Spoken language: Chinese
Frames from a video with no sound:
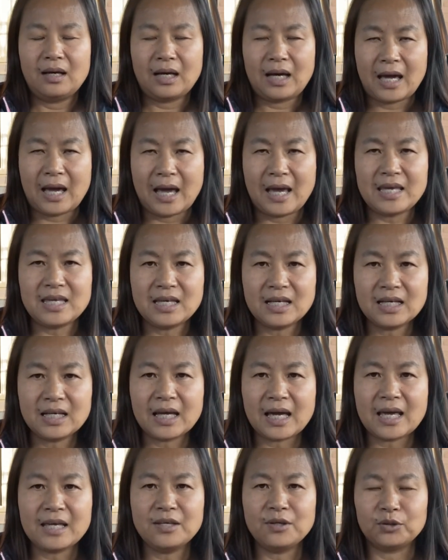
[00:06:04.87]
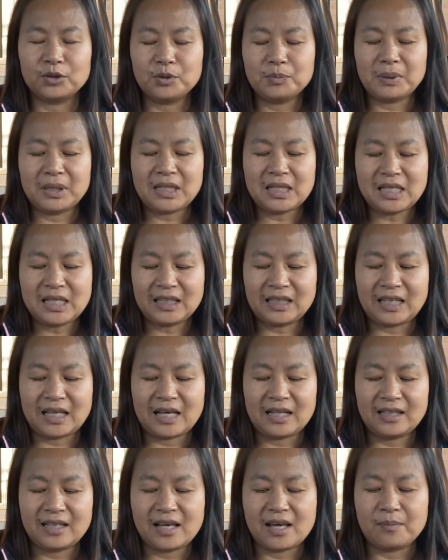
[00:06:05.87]
还应该有那么一
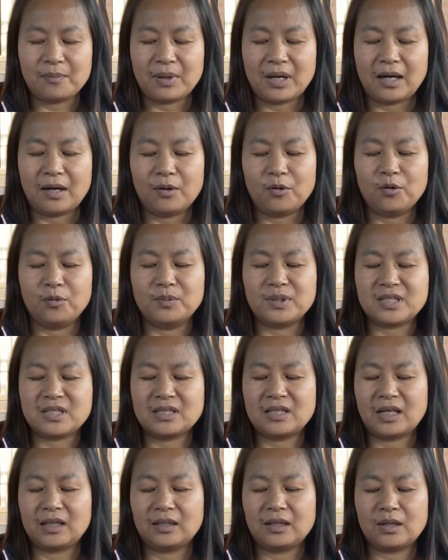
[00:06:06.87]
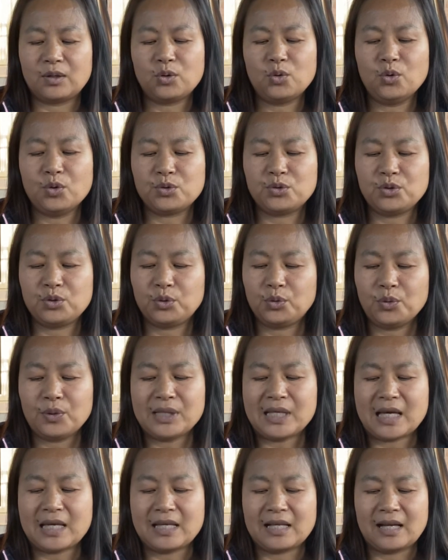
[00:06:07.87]
点点吧。我们知道呢，过去多
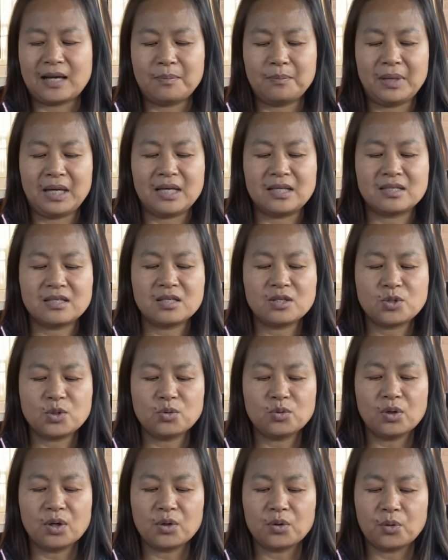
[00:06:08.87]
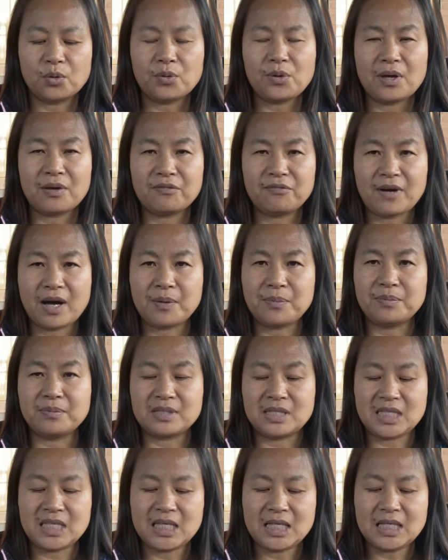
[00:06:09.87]
年以来，每次中国国务院发布
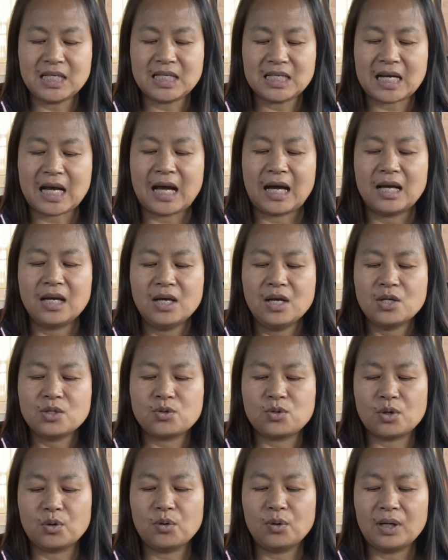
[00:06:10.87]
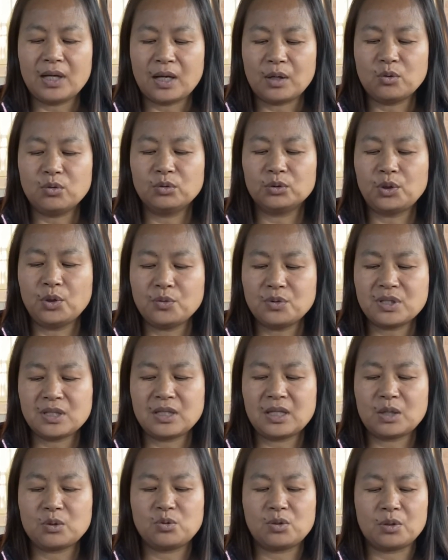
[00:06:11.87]
清查全国粮库通知
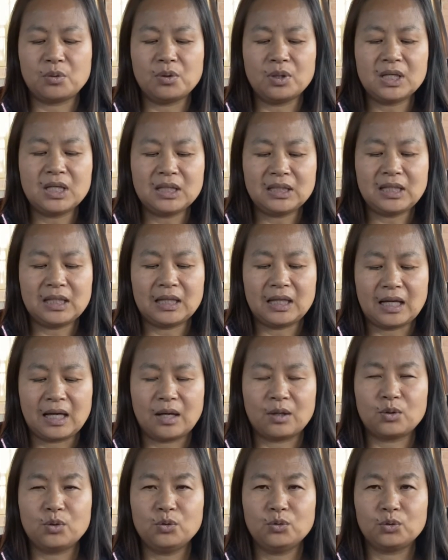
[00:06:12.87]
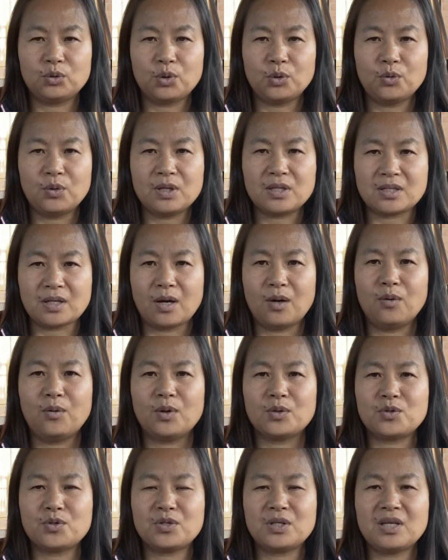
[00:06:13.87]
呢，全国各地的粮库都会着
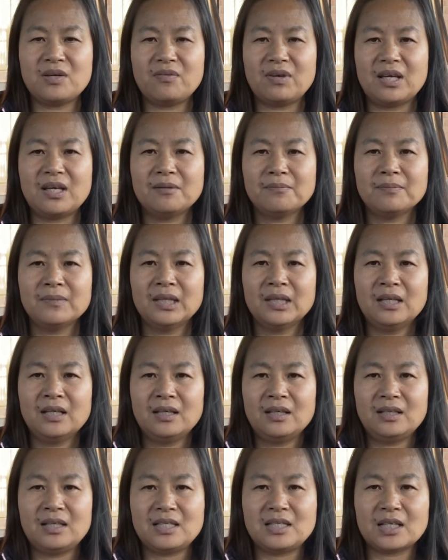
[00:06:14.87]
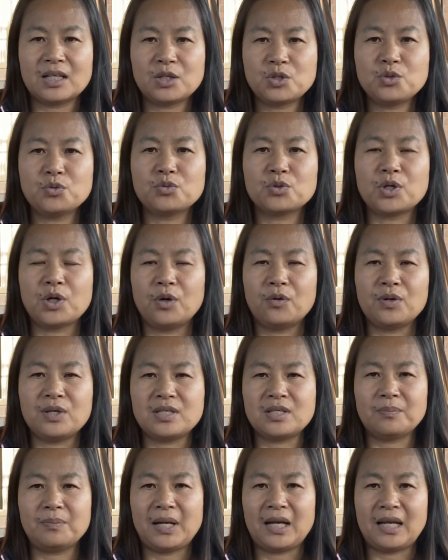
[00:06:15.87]
火，就是因为那些个蛀虫已
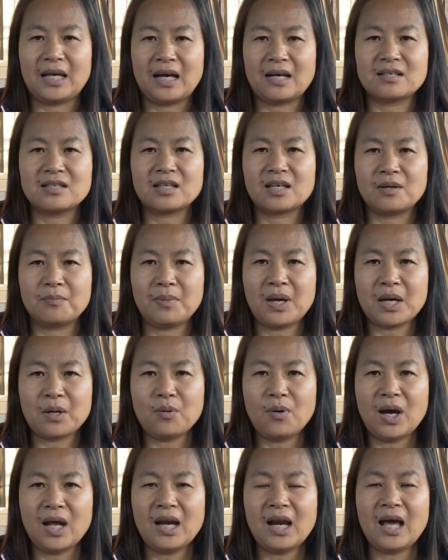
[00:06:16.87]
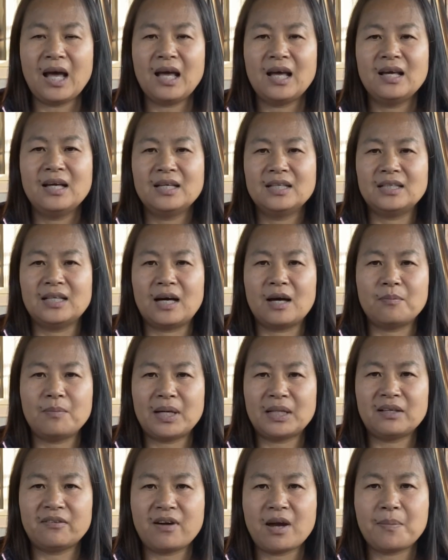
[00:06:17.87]
经把粮食给卖光了，然后
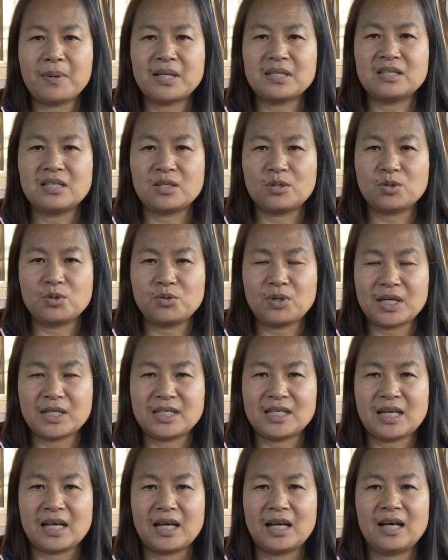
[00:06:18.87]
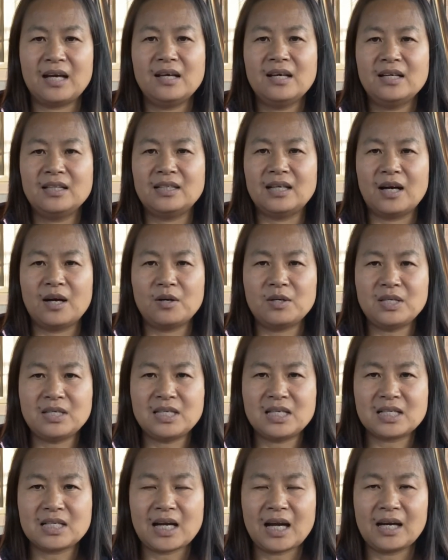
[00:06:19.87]
卖到外边自己去赚钱了。然后一
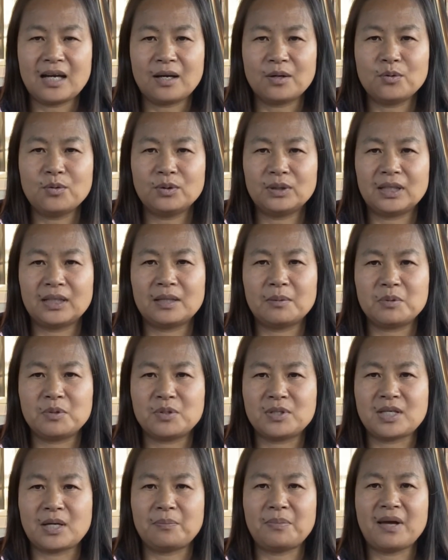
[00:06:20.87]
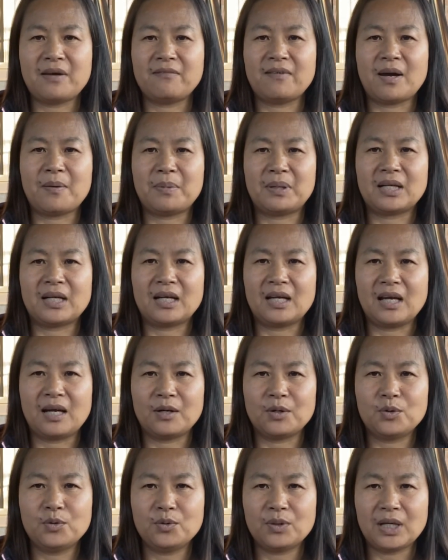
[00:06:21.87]
清查粮库呢，他们就想办法把这个
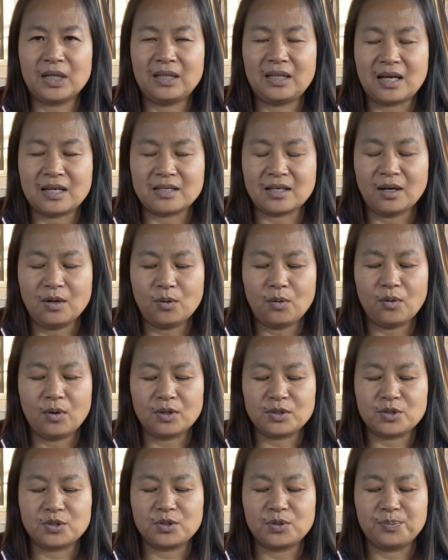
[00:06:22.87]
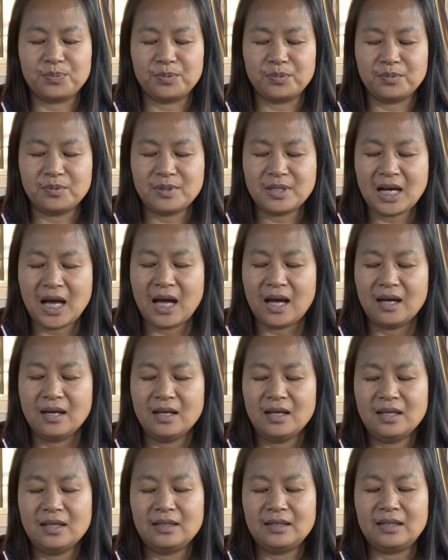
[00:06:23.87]
粮库给点着火，就是不让
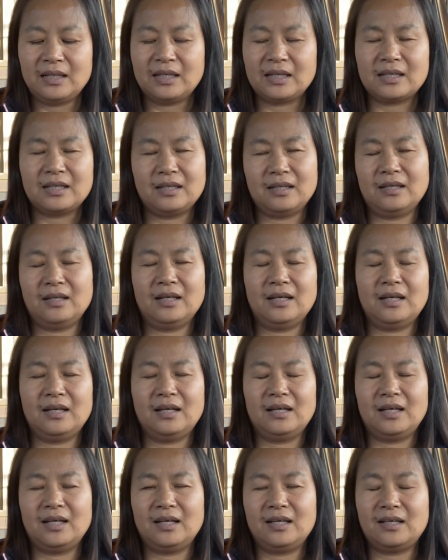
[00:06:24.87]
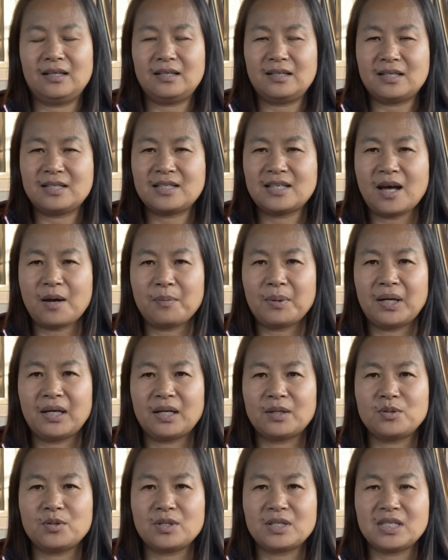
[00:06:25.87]
那个上面
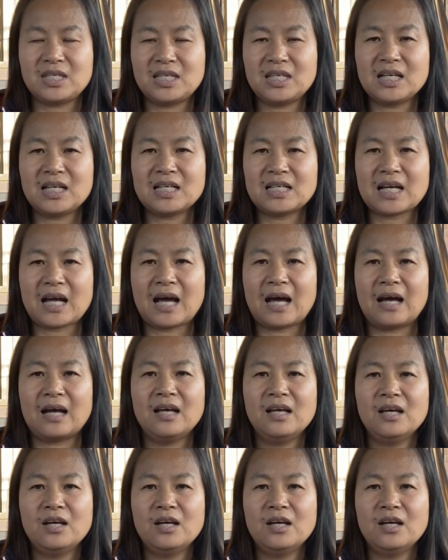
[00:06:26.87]
的去清查。